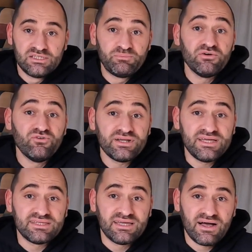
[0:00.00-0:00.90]
Se poi
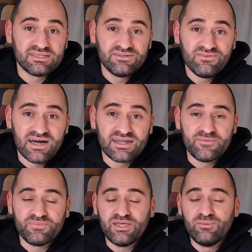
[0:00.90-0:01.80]
vorrete
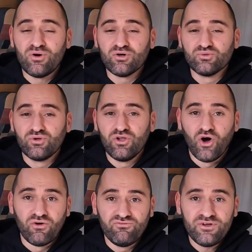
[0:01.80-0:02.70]
attivare il modulo
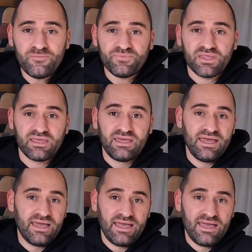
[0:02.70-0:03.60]
Love,
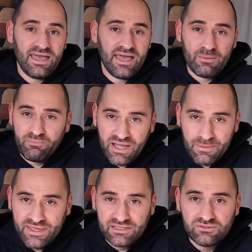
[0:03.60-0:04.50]
che è a
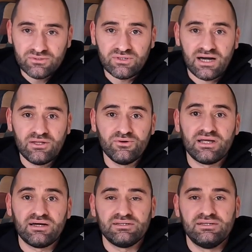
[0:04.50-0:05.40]
pagamento,
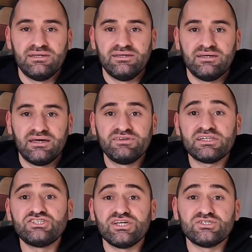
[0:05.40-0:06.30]
allora eh,
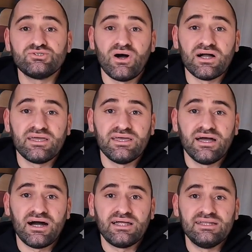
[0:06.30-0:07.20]
avete accesso
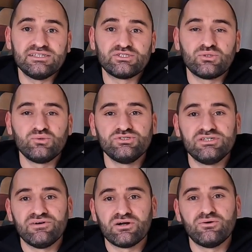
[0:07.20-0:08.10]
anche
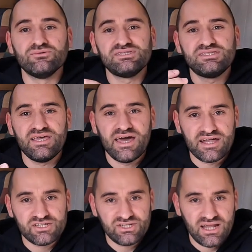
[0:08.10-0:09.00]
all'esclusiva
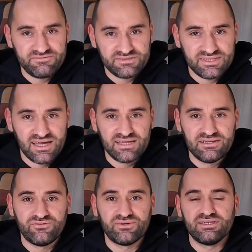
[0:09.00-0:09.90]
concierge
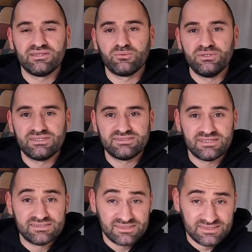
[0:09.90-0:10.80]
lifestyle fornita da
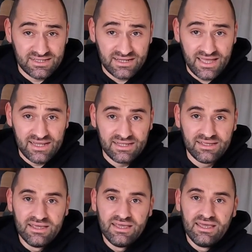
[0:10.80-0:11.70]
Quintessenza SRL